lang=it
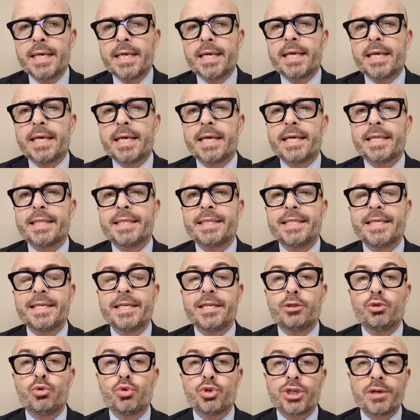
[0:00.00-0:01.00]
eh,
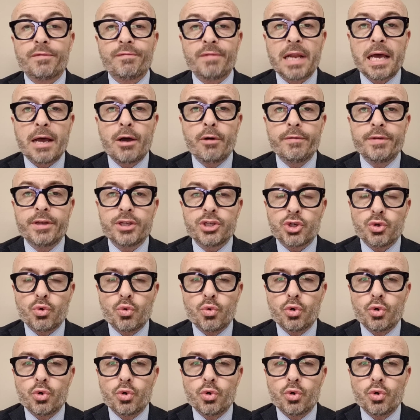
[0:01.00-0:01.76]
di Dujan Vlaovic,